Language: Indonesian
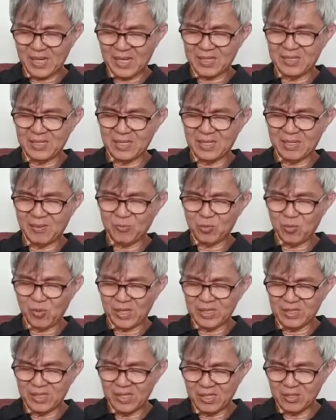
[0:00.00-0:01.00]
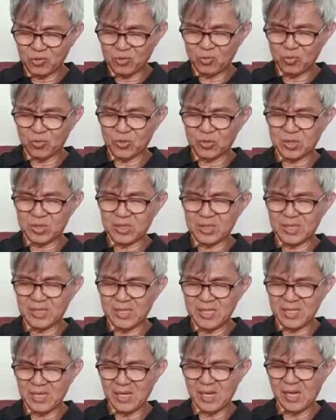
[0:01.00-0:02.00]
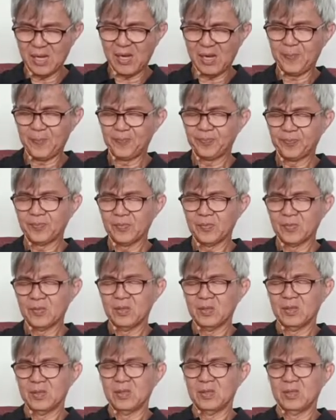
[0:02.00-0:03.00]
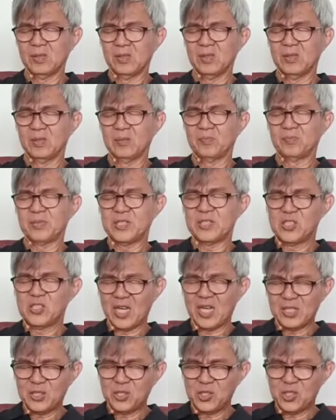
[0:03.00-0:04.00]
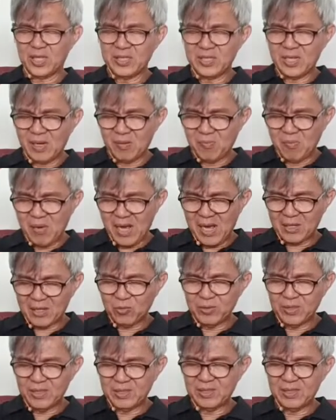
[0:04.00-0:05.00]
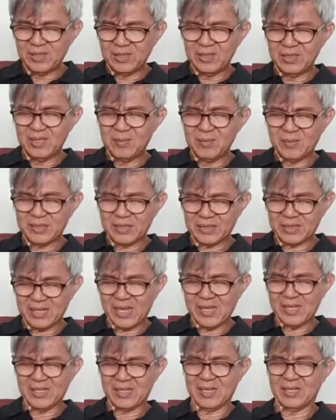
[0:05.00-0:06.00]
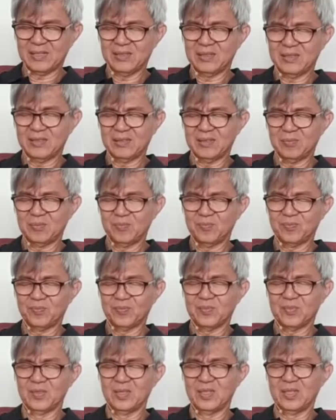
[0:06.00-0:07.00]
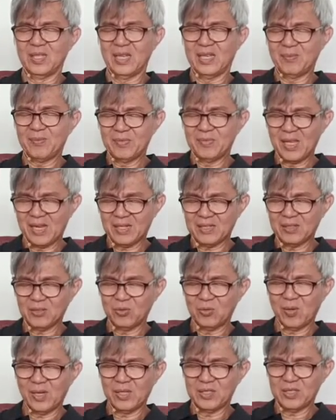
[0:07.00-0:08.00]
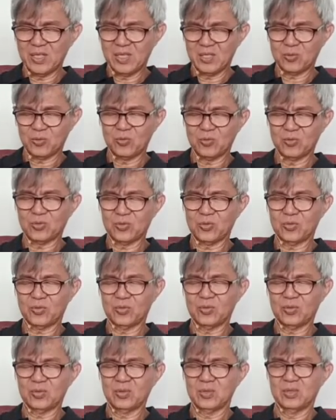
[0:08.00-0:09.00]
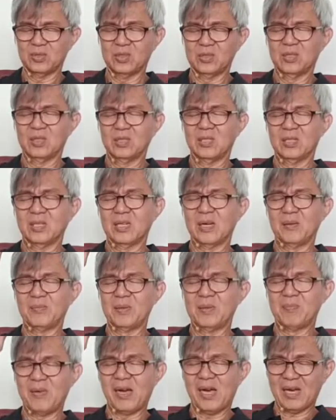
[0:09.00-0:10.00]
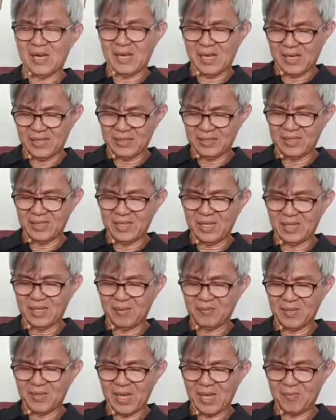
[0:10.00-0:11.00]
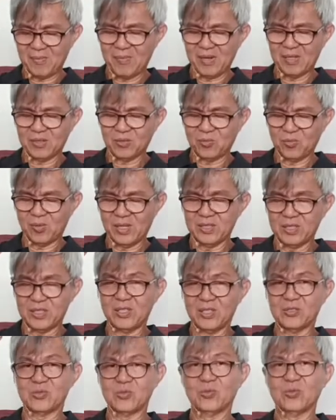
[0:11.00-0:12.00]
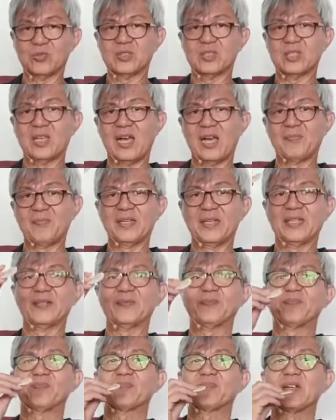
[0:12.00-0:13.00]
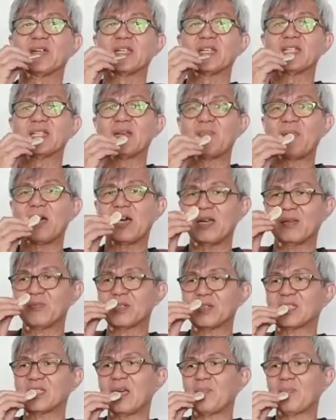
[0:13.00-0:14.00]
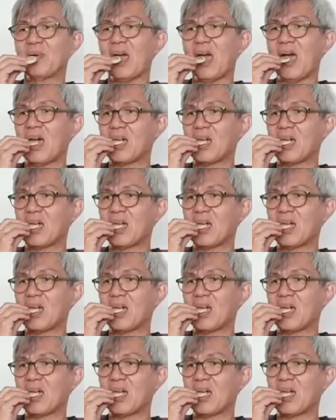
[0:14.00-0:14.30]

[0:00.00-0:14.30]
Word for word: di dalam Tuhan Yesus sehingga perjanjian yang baru ini dimeteraikan di dalam darah Tuhan Yesus. Kami makan di dalam nama Tuhan Yesus. Amin. Mari kita makan bersama.